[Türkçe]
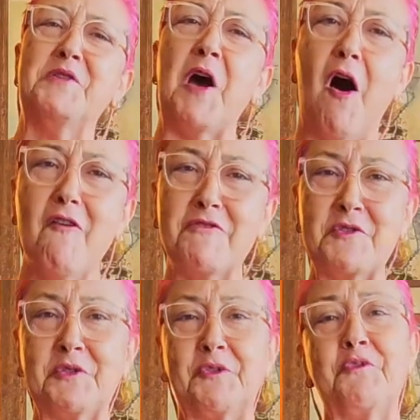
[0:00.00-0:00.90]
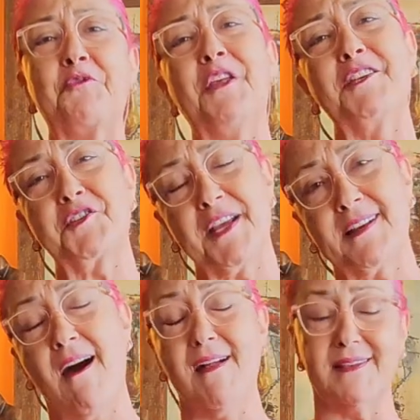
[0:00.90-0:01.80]
kavruldu, güneşte
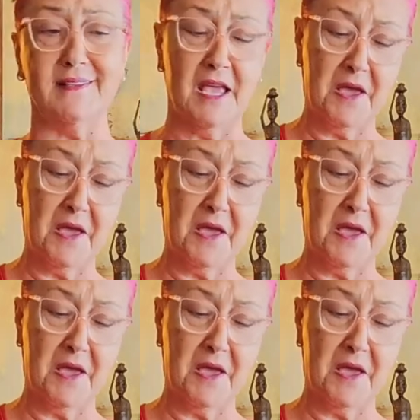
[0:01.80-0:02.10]
kaldık.